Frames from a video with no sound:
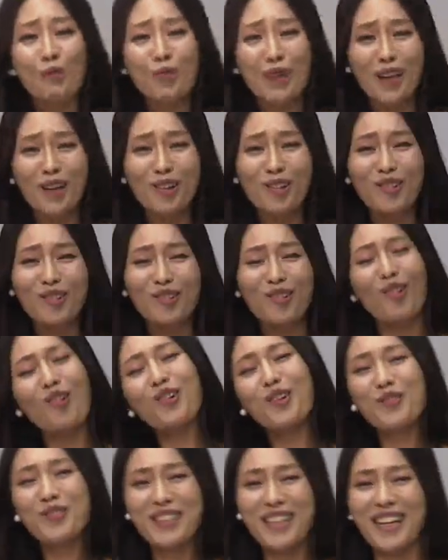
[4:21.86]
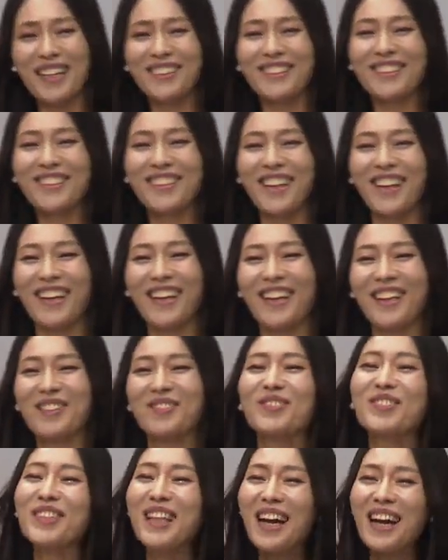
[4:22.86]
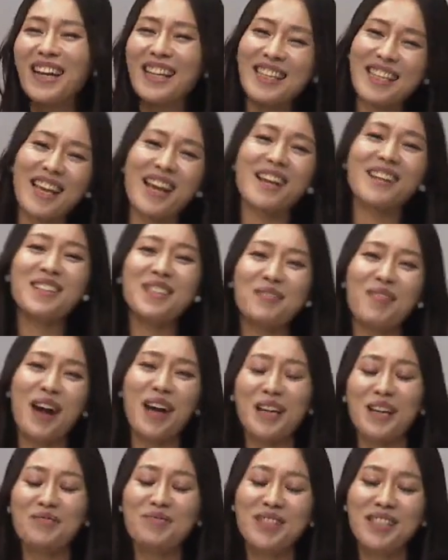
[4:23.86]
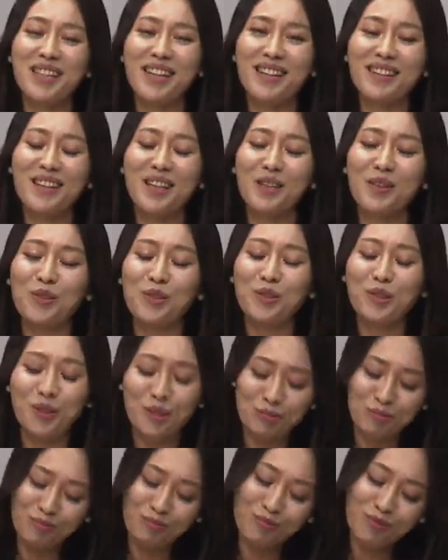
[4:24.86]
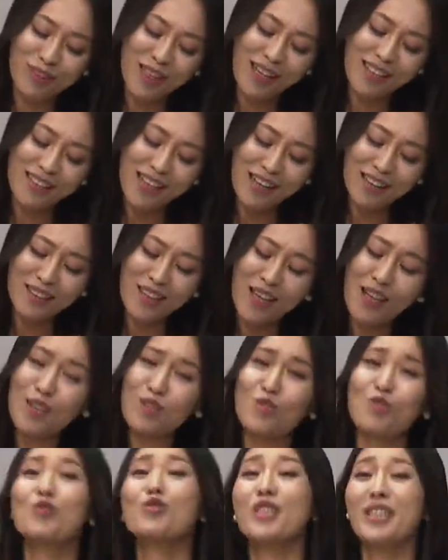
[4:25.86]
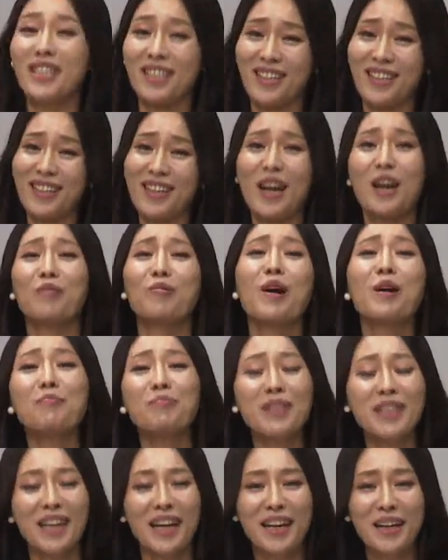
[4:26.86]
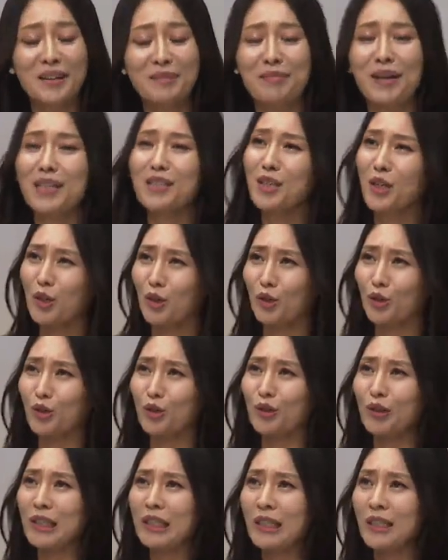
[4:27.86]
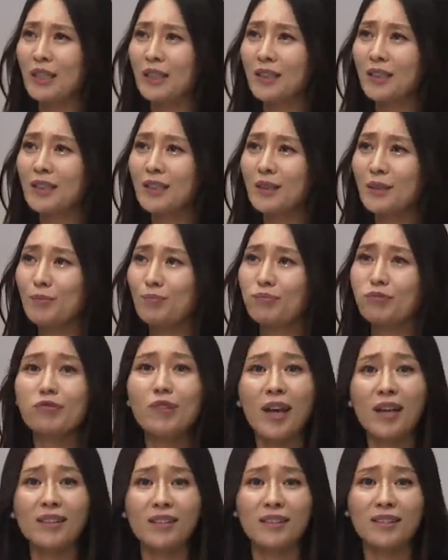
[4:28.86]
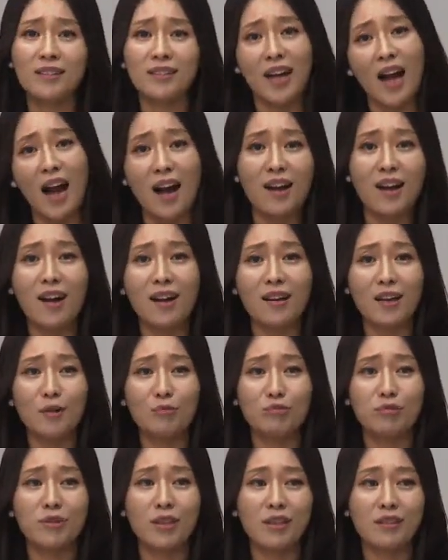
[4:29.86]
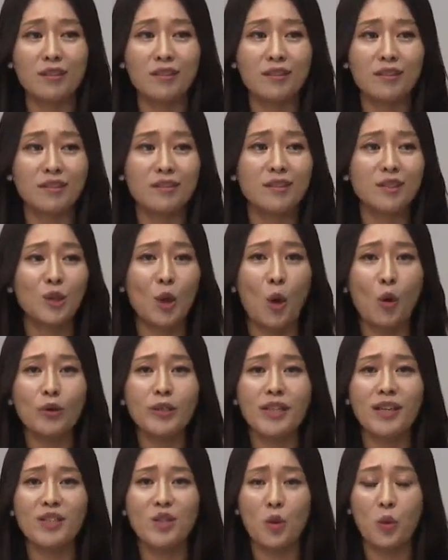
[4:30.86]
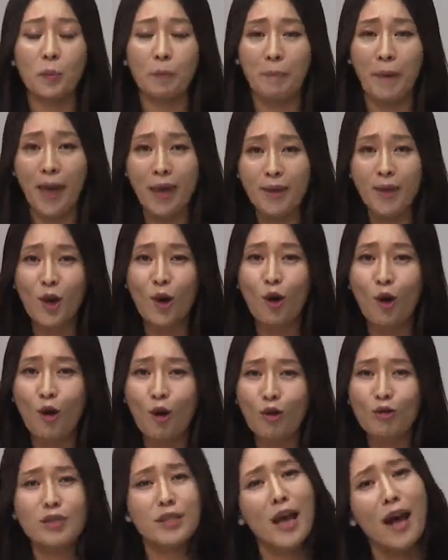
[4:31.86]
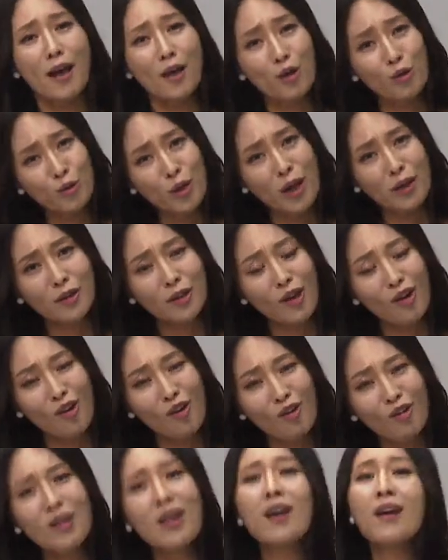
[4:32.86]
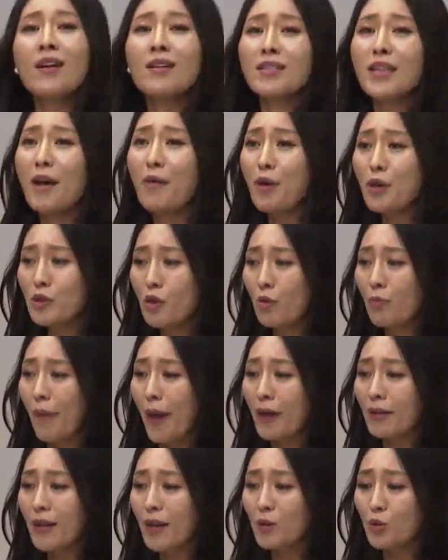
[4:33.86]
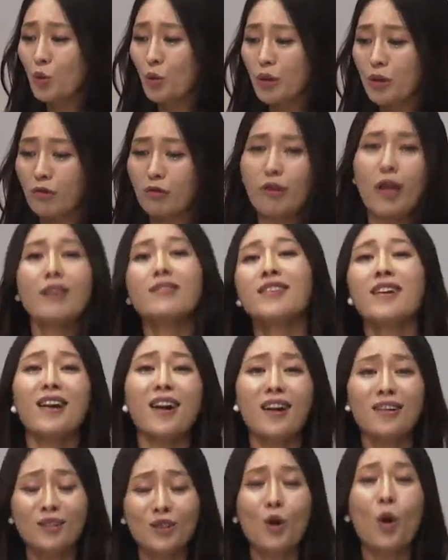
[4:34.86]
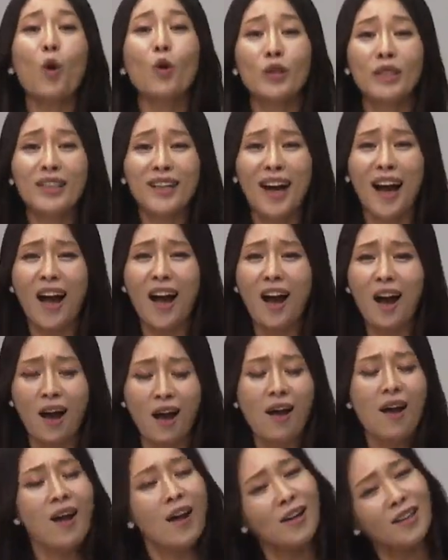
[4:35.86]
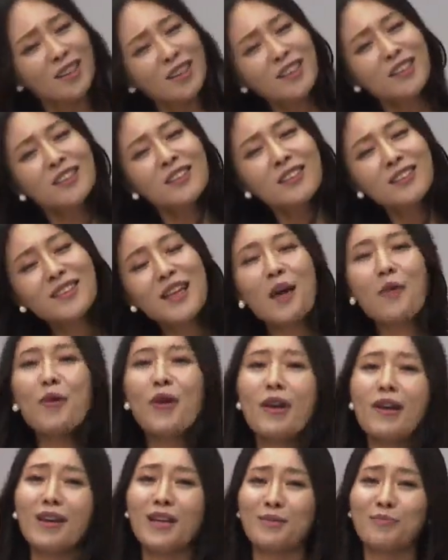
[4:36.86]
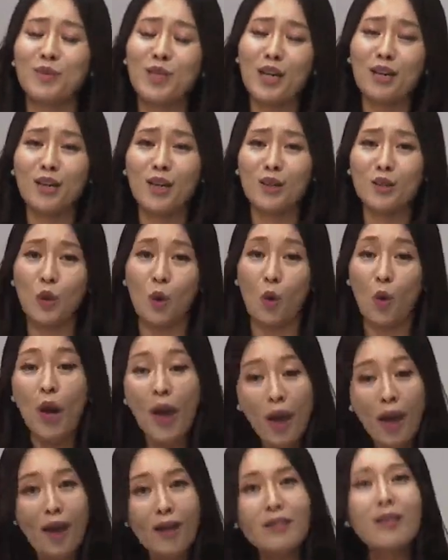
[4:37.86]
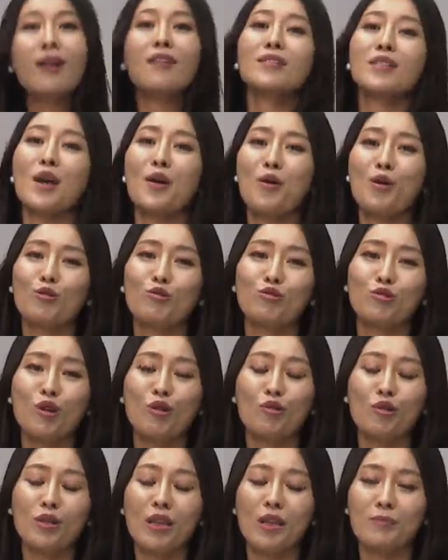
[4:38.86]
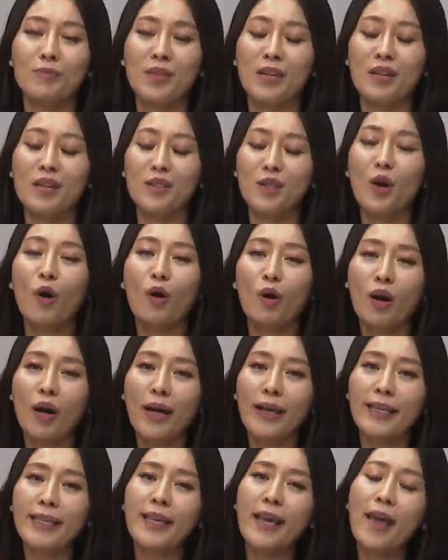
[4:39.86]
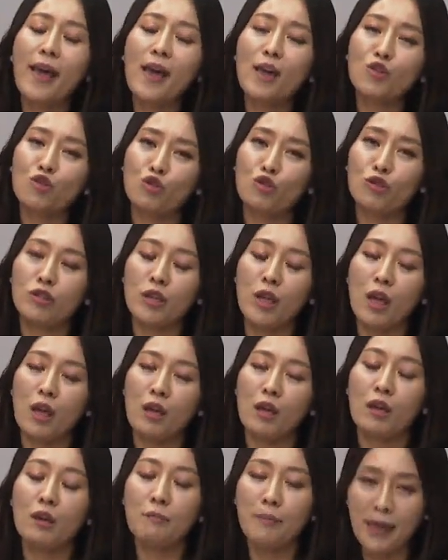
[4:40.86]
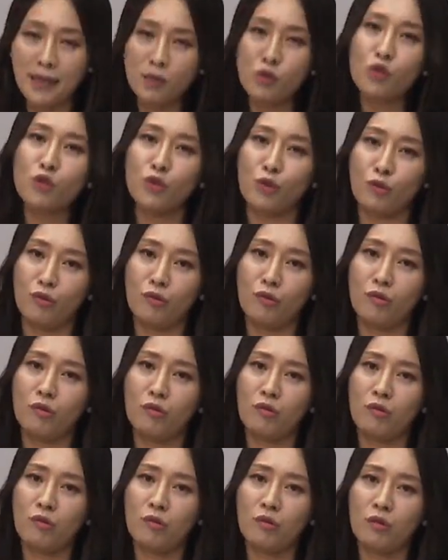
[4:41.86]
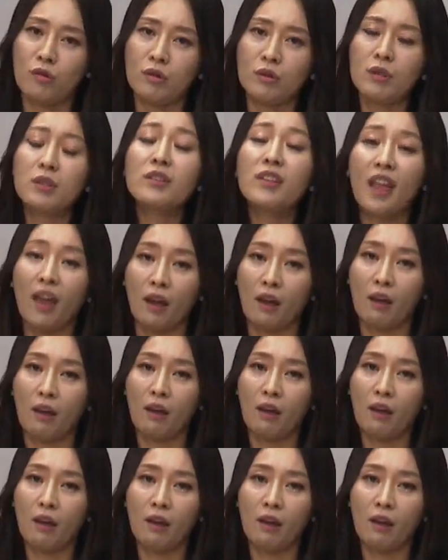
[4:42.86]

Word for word: 어렵나요? 어렵지 않은데. 문화 이해의 바람직한 태도는 문화 상대주의라고 합니다. 맞아요. 그 문화는 각각의 문화는 그 역사적 배경, 자연환경, 사회적 맥락 속에서 탄생하는 거니까 그 사회의 입장에서 해당 사회 구성원의 입장에서 이해해 주는 게 맞죠. 근데